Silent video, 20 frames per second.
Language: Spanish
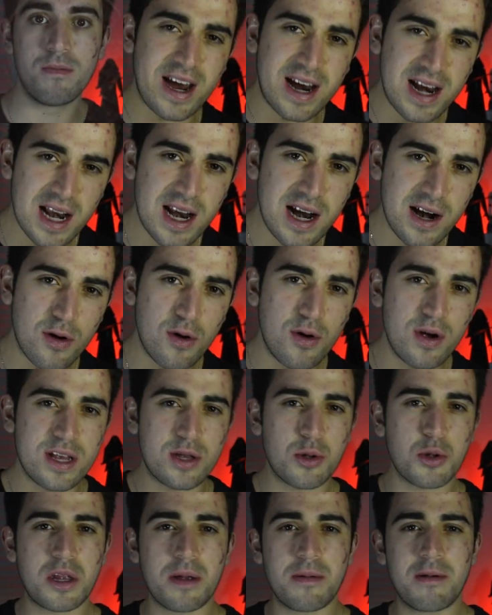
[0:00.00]
Y claro,
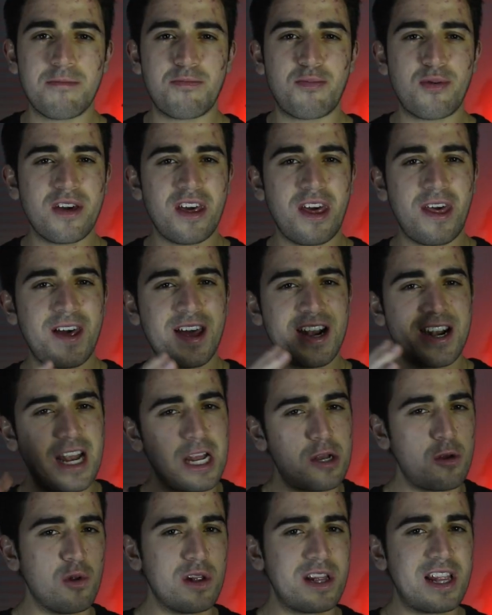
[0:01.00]
esto también puede dar
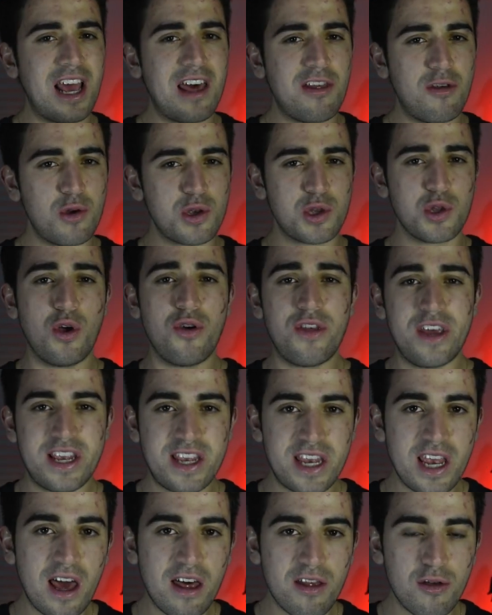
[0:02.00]
resultados no
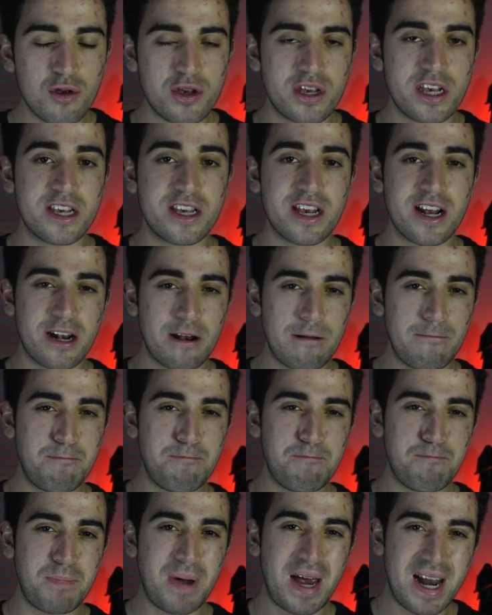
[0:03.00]
deseados si se
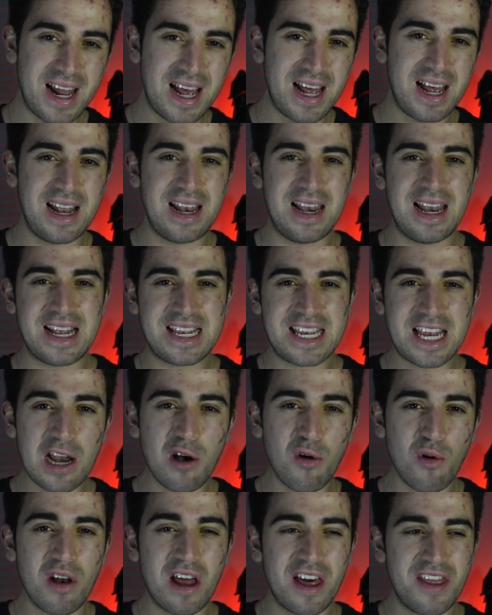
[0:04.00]
repara la
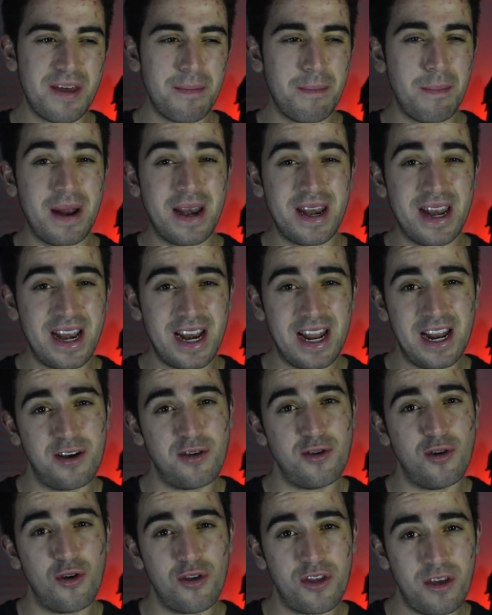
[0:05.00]
célula de manera
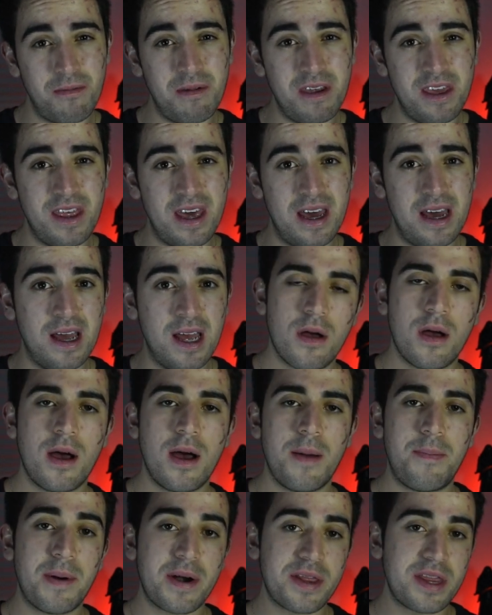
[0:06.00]
no debida.
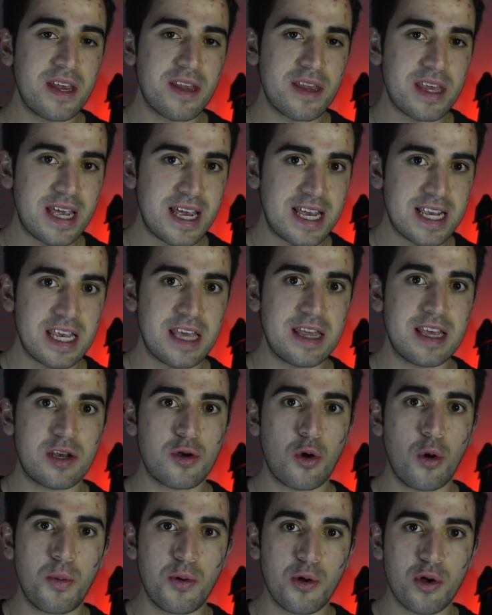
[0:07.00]
A partir de que se
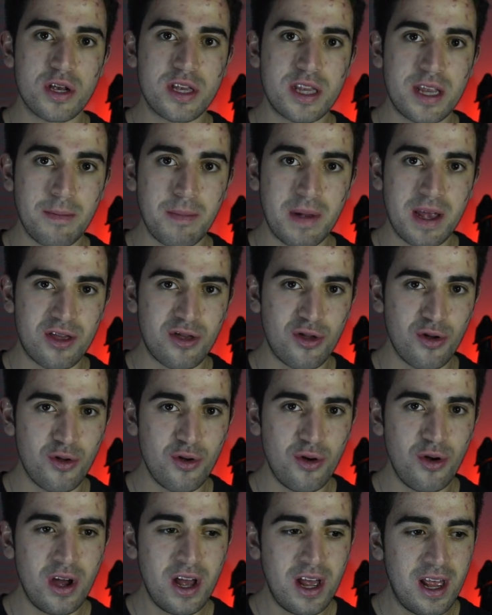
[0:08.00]
descubrió este
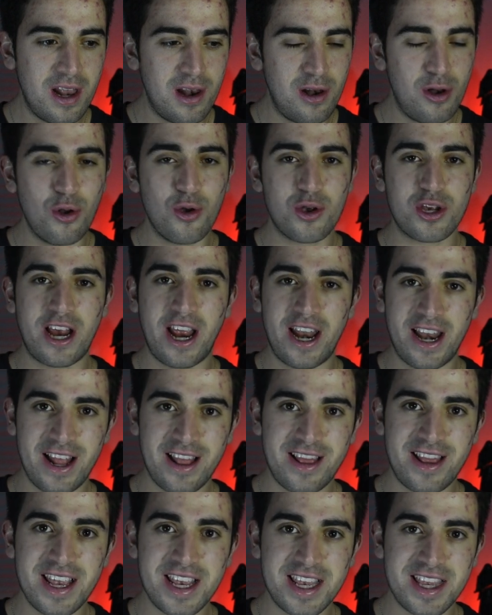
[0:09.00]
método, los
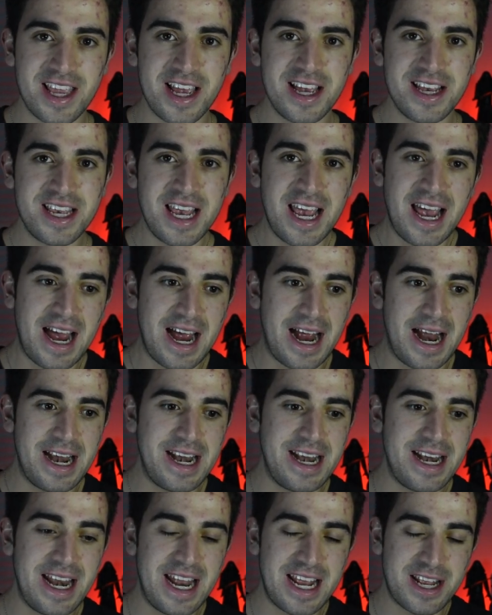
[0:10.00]
genetistas
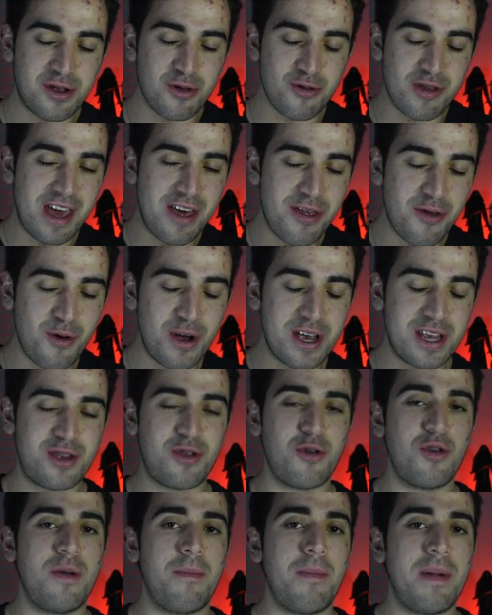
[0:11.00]
han estudiado
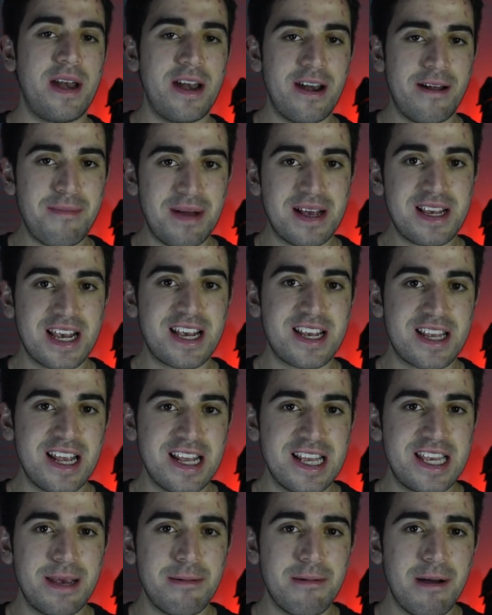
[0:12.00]
esto de manera más
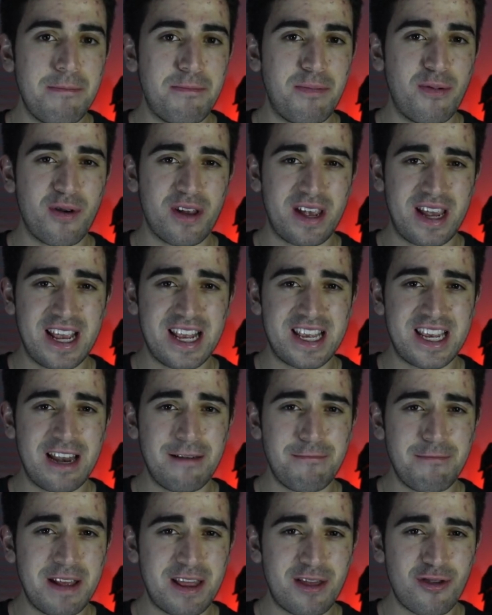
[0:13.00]
extensiva porque es el
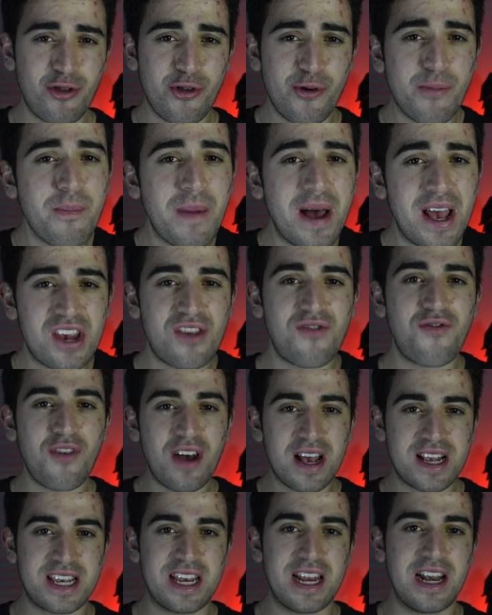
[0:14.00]
método más
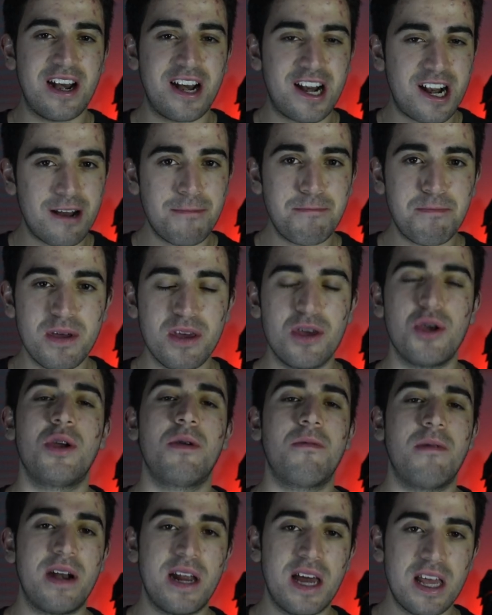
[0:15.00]
fácil, rápido y
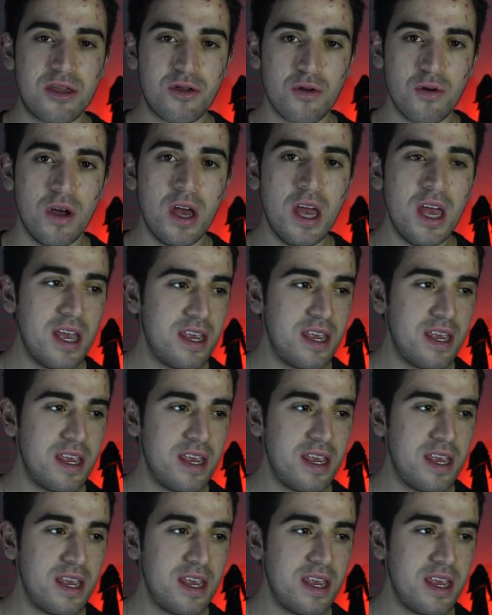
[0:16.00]
barato.